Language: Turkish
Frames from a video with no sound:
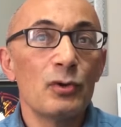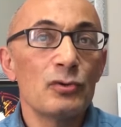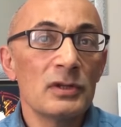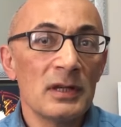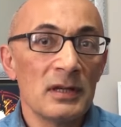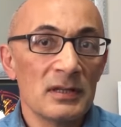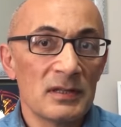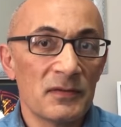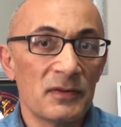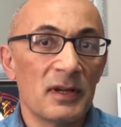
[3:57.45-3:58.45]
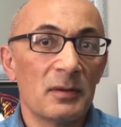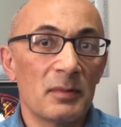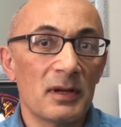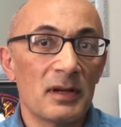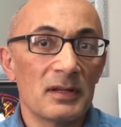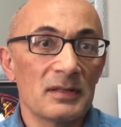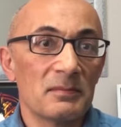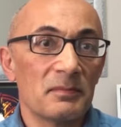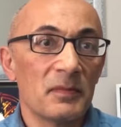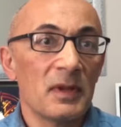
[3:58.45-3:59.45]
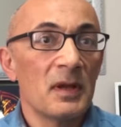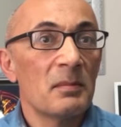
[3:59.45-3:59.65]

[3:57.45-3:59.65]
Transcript: Önce sıfırlanmak lazım.